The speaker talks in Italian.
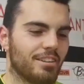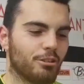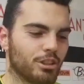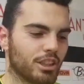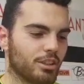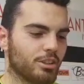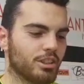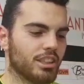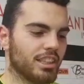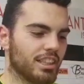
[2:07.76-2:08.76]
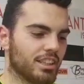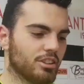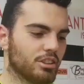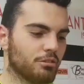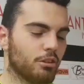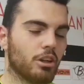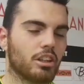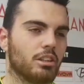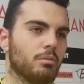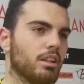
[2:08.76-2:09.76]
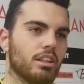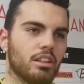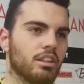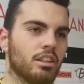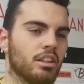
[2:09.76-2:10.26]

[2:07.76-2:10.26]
fossero così, così, forti, ma,